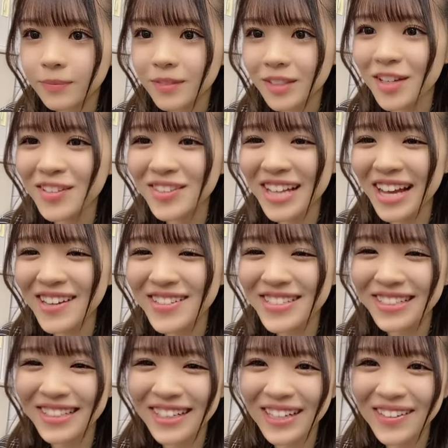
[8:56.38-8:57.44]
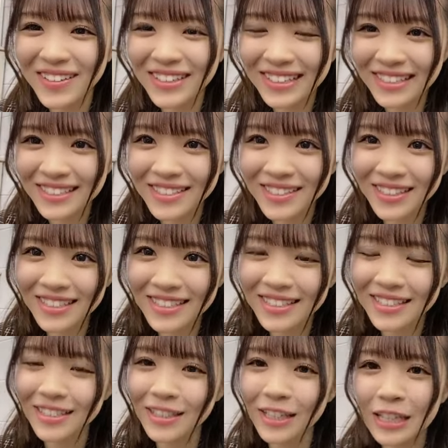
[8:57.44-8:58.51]
そんなはるちゃんが可愛い恥ずか
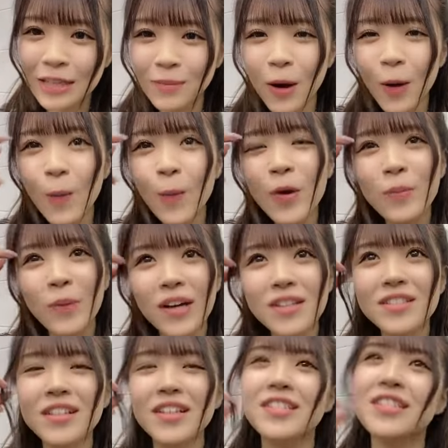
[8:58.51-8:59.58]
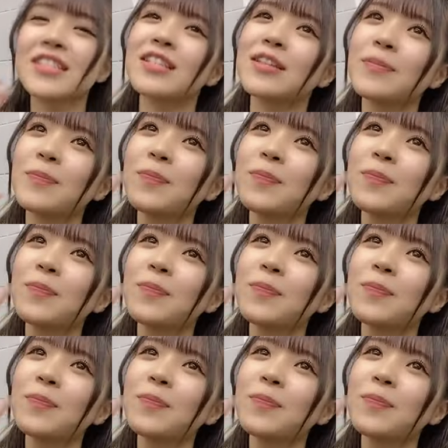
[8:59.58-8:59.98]
しいね今思えば恥ずかしい